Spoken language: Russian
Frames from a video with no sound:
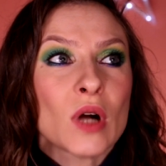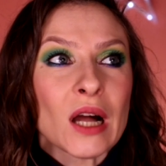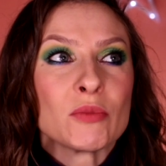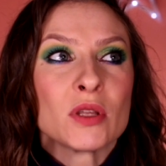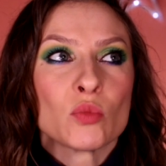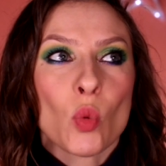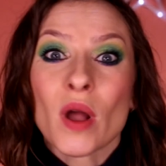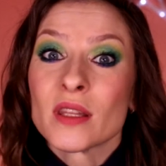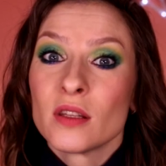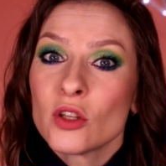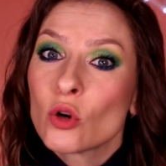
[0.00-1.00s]
как минимум,
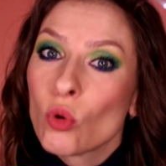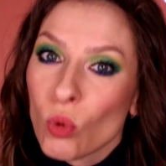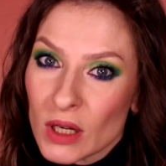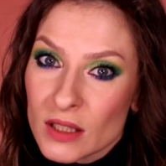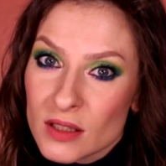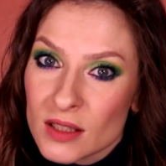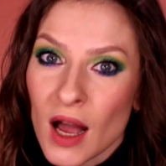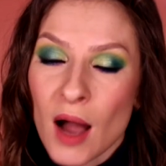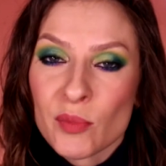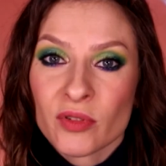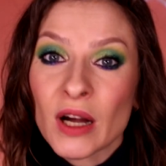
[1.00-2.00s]
они не колятся,
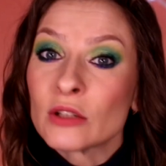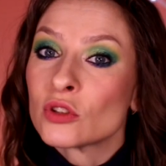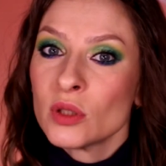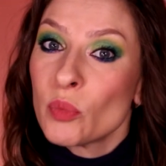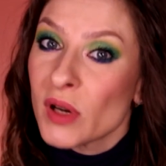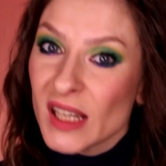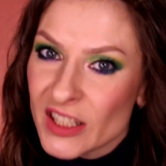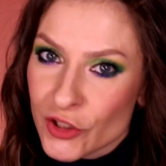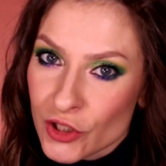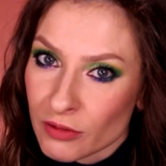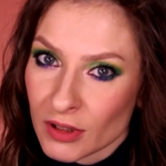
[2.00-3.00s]
а бывают
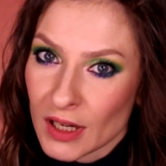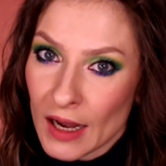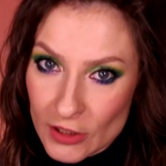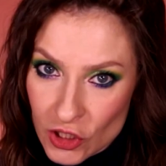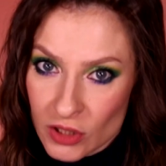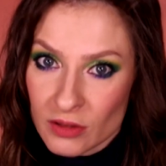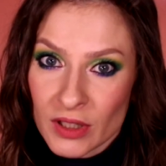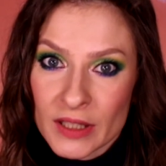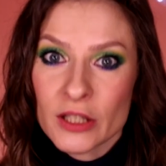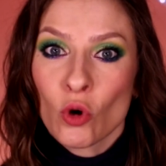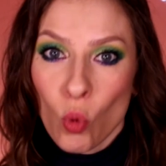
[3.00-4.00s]
неприличного качества и